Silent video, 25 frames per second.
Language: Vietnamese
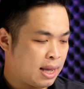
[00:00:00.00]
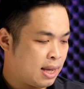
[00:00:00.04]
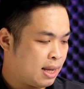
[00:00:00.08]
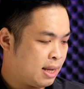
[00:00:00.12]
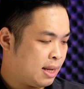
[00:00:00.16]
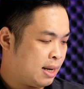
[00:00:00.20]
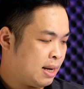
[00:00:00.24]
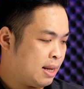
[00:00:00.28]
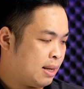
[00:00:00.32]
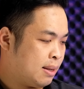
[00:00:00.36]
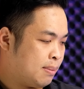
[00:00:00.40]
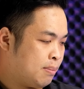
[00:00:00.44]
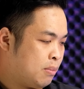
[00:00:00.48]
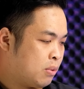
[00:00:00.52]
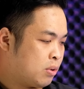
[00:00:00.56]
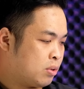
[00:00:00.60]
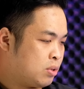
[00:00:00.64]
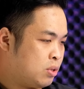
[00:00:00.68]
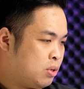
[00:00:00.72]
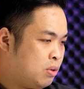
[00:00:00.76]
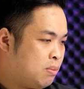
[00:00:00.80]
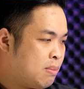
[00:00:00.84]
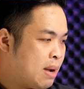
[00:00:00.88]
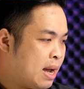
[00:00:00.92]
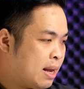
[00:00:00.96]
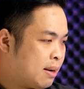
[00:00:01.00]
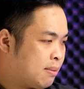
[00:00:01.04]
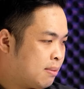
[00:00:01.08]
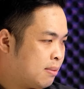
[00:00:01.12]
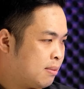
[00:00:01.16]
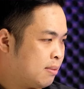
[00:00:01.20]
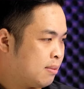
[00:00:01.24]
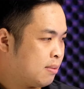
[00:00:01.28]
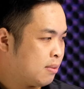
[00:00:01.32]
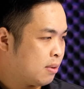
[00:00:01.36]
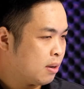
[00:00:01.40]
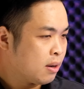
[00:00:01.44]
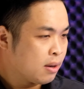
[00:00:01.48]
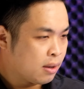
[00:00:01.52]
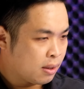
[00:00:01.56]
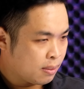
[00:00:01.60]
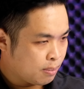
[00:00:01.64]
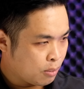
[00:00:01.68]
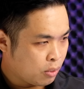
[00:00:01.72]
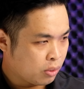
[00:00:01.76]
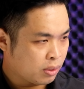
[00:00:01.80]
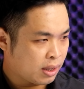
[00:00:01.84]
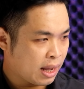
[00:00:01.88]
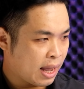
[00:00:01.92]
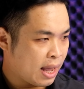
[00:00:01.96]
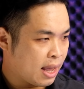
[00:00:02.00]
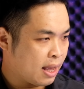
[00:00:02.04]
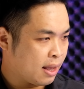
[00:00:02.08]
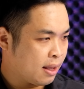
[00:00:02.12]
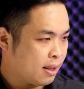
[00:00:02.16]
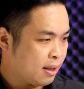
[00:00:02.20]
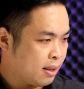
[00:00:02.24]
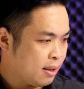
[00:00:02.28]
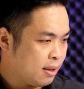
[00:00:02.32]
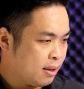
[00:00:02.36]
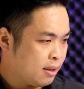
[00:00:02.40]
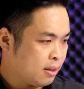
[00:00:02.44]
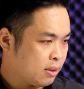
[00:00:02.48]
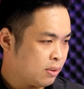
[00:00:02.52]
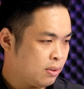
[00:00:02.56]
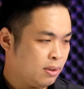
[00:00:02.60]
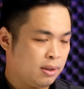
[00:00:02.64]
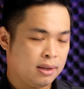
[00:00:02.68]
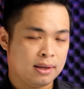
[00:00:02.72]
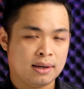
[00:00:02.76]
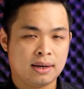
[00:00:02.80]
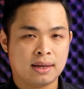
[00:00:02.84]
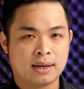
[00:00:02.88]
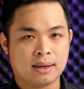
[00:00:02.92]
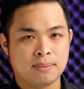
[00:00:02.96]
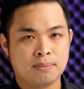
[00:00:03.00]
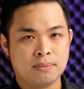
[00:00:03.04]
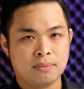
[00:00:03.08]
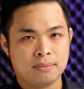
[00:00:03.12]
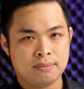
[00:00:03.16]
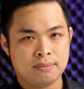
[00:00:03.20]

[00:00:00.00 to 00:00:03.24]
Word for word: hay là một số bản 4K tuy nhiên là